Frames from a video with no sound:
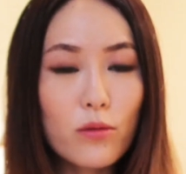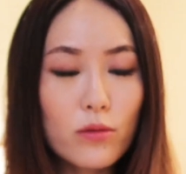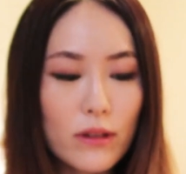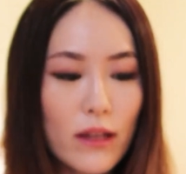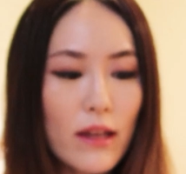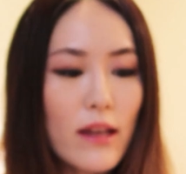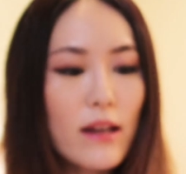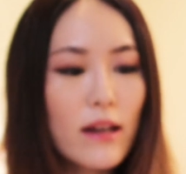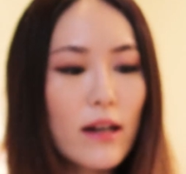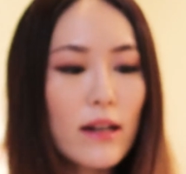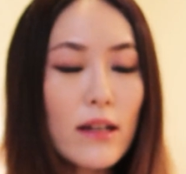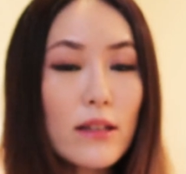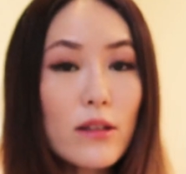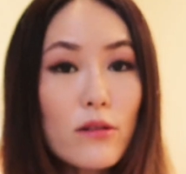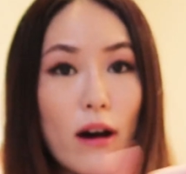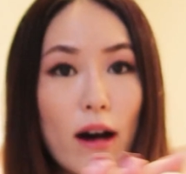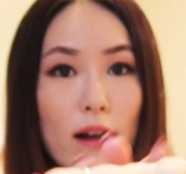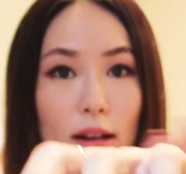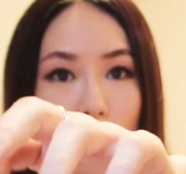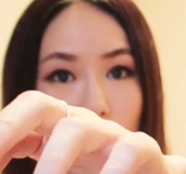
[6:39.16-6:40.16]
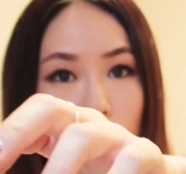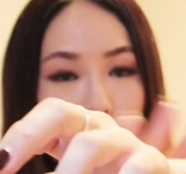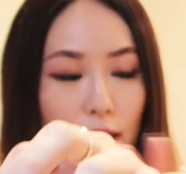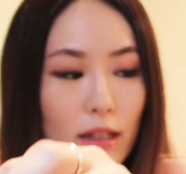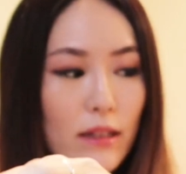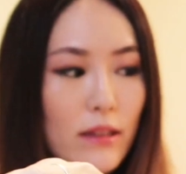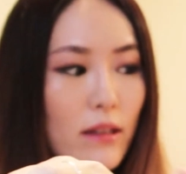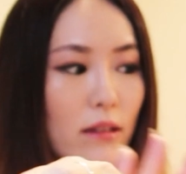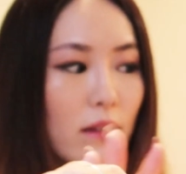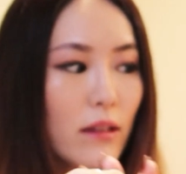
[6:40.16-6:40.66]
こうね体を洗うだ
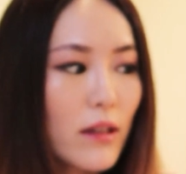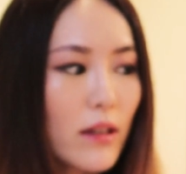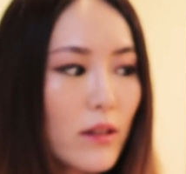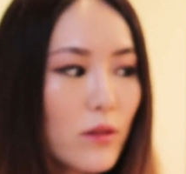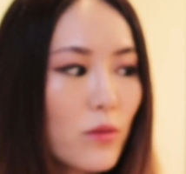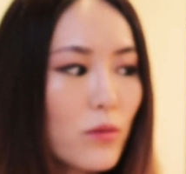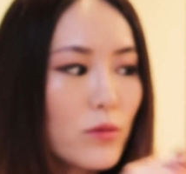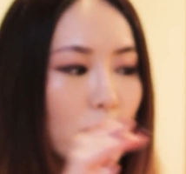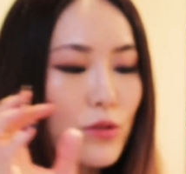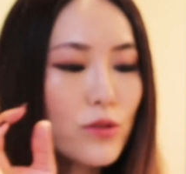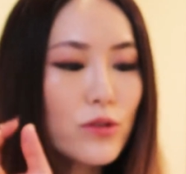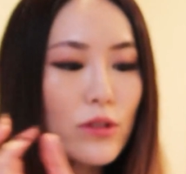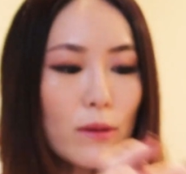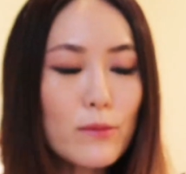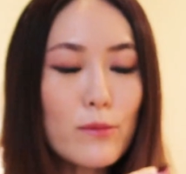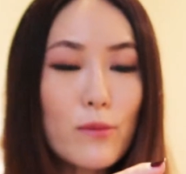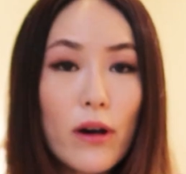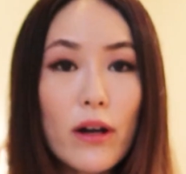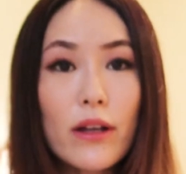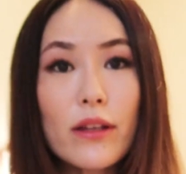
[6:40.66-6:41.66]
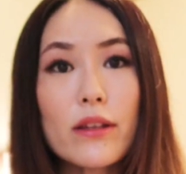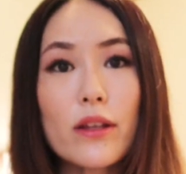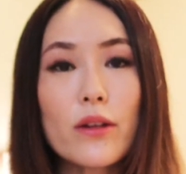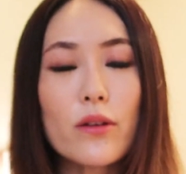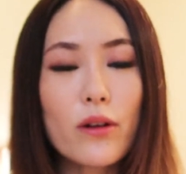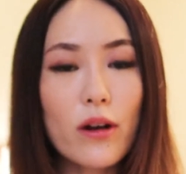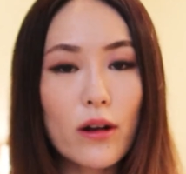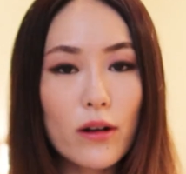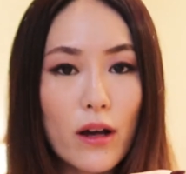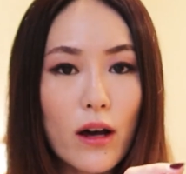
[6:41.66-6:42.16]
けなんだけどスクラブも入って
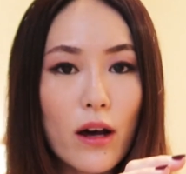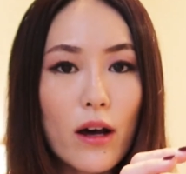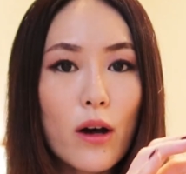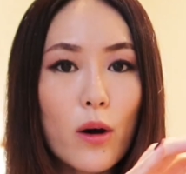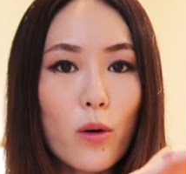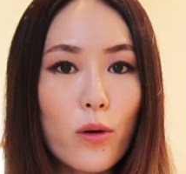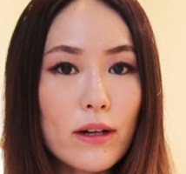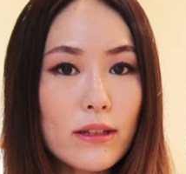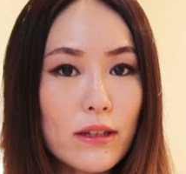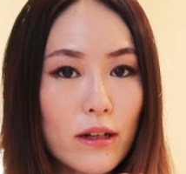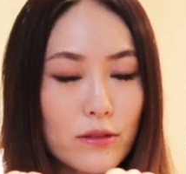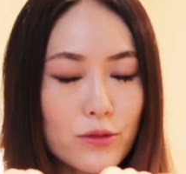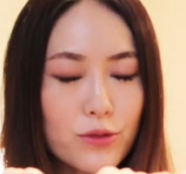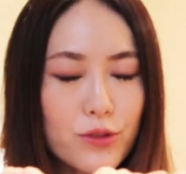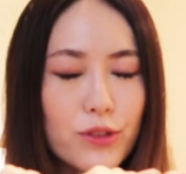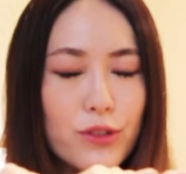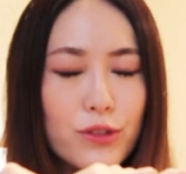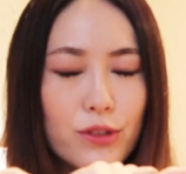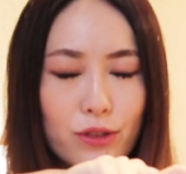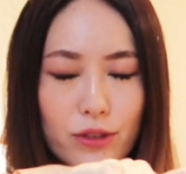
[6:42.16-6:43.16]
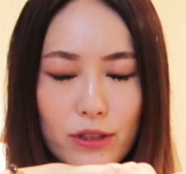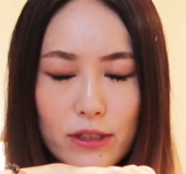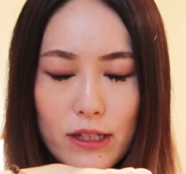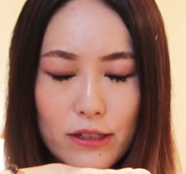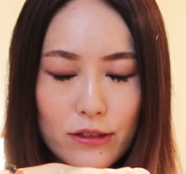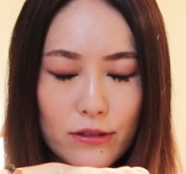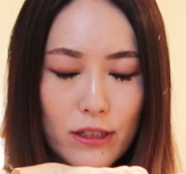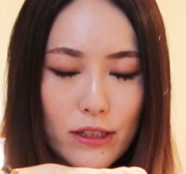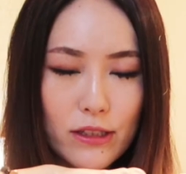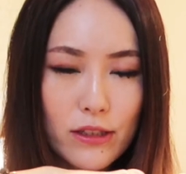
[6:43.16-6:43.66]
るからお肌がツルツルに
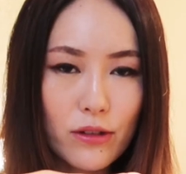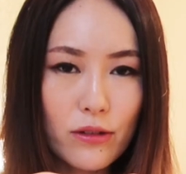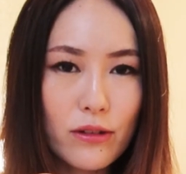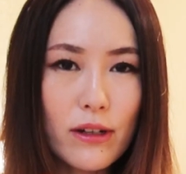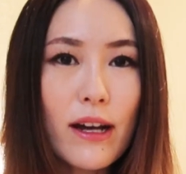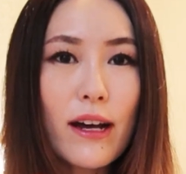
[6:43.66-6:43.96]
なるんですよ